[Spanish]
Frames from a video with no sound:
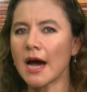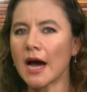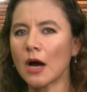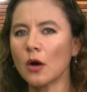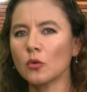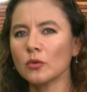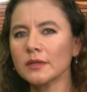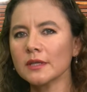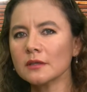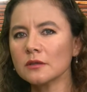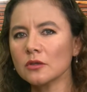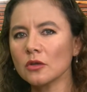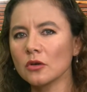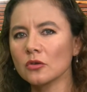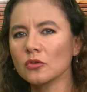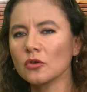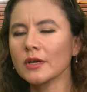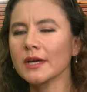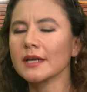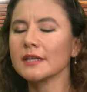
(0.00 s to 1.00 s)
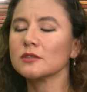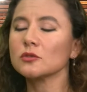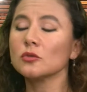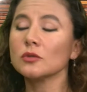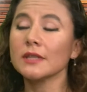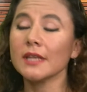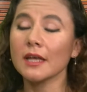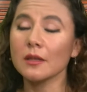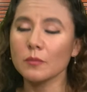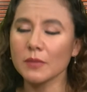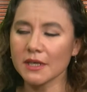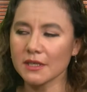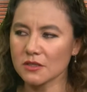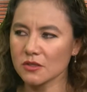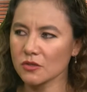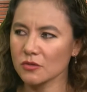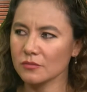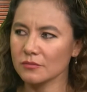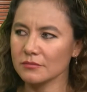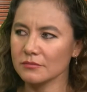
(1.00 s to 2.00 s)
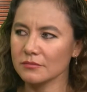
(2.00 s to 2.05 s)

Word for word: a un entorno que resulta adverso,